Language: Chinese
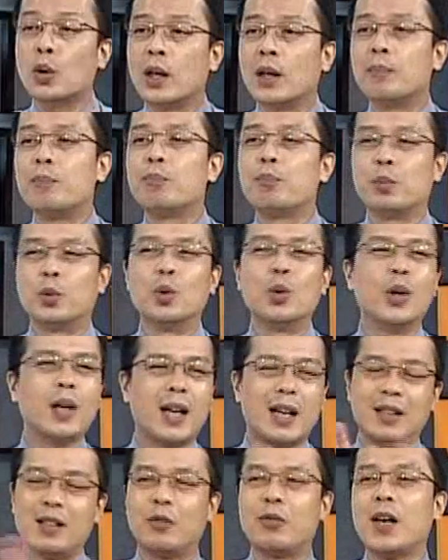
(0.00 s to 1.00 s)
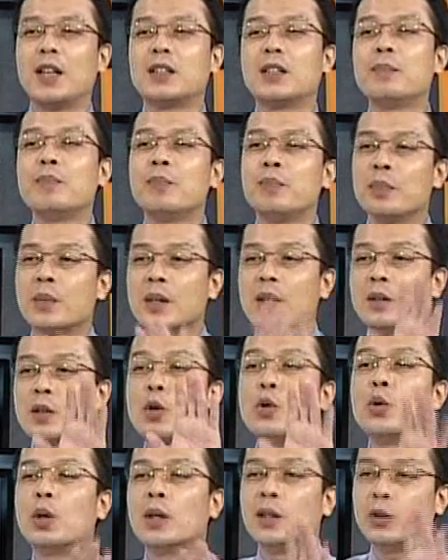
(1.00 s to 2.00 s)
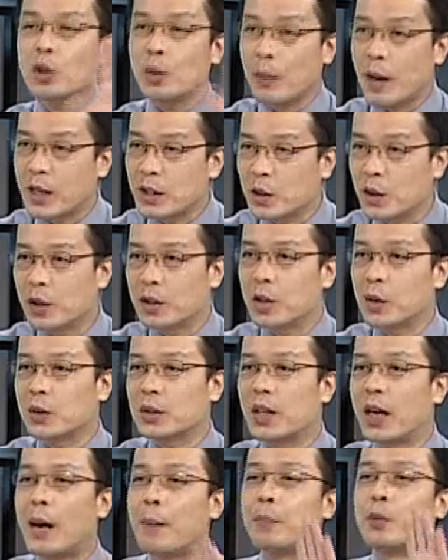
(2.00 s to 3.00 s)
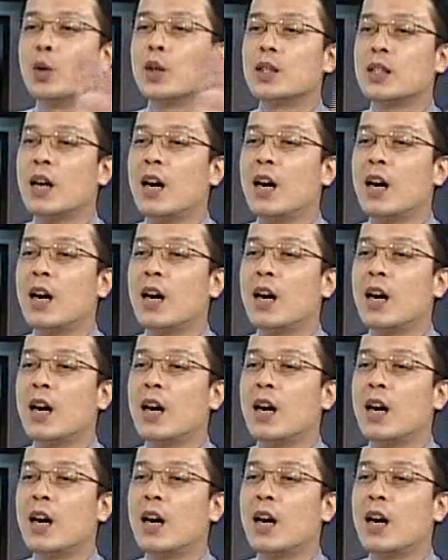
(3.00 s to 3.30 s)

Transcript: 国人不会了，你放心，中国人对马英九很友善，他不会